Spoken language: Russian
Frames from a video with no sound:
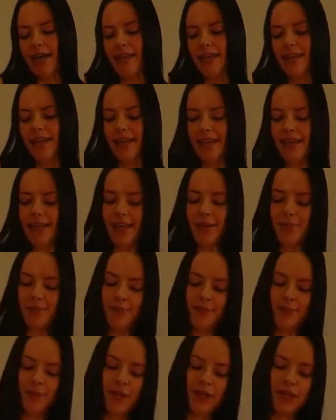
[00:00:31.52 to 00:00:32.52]
И
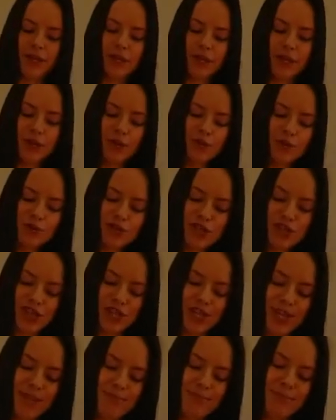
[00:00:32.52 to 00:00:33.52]

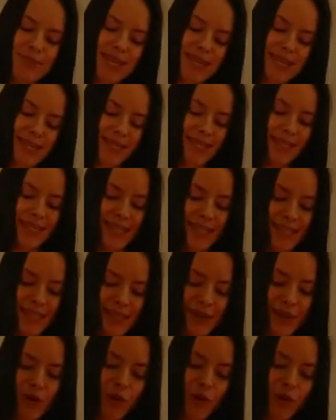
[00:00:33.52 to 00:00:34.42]
предыдущие месяцы